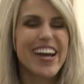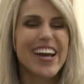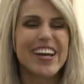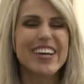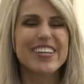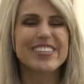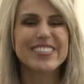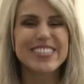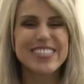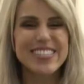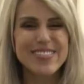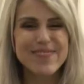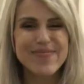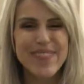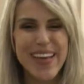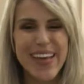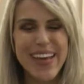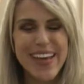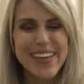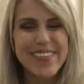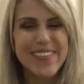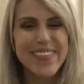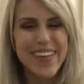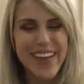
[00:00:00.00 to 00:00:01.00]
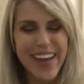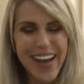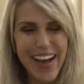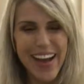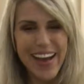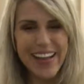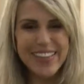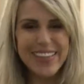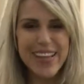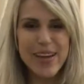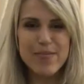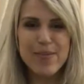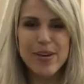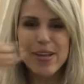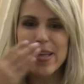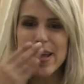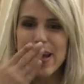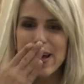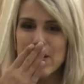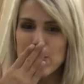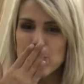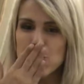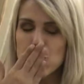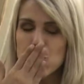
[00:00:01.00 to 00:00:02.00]
Eu te espero. Até
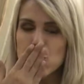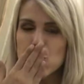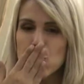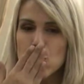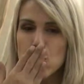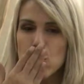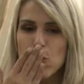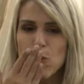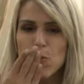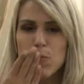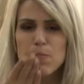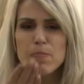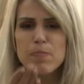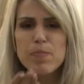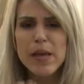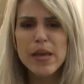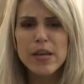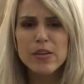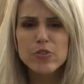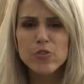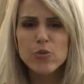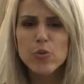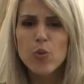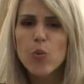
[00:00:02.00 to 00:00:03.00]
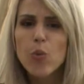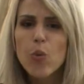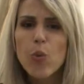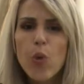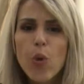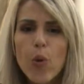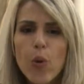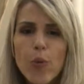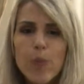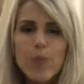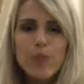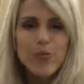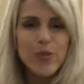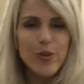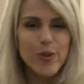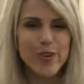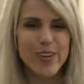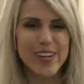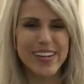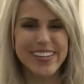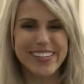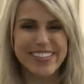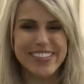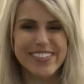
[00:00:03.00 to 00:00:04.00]
amanhã. Um beijo no
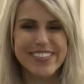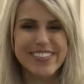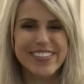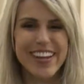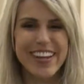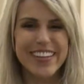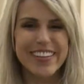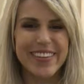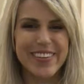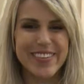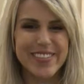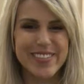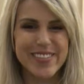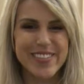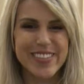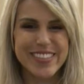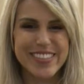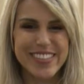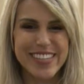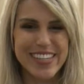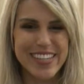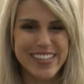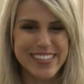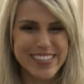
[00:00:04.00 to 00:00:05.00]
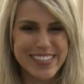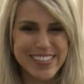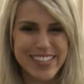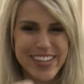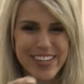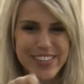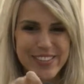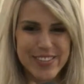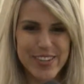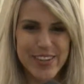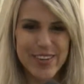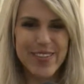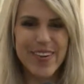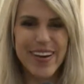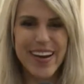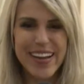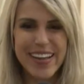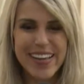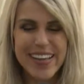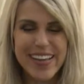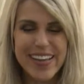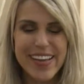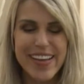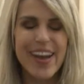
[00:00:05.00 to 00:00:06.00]
coração de cada um de vocês. Chegou
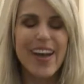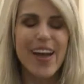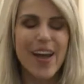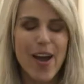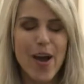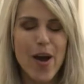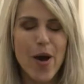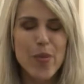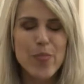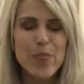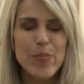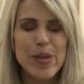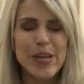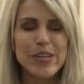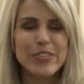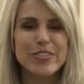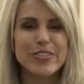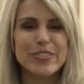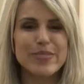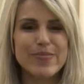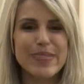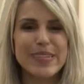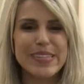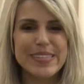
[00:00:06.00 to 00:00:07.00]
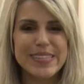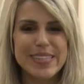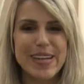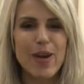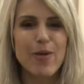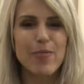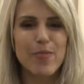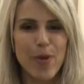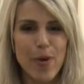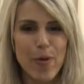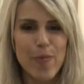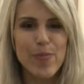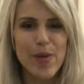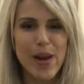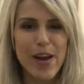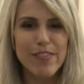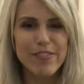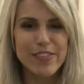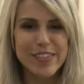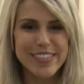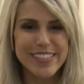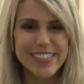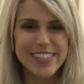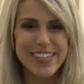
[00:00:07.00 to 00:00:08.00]
aí? É um beijo especial meu para
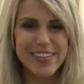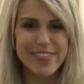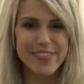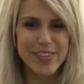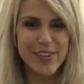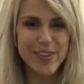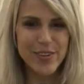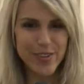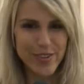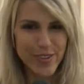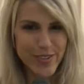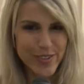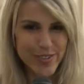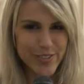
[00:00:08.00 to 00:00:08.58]
você, viu?